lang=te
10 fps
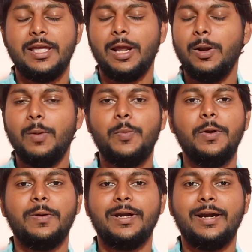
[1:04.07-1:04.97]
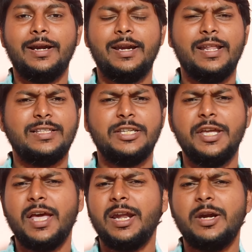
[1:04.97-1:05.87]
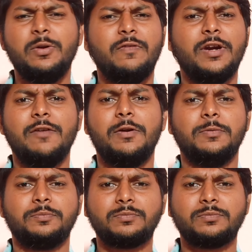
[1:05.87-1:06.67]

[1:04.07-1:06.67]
ఎల్లప్పుడూ ఉంటాడండి నీ చేయి ఎన్నడూ విడవడు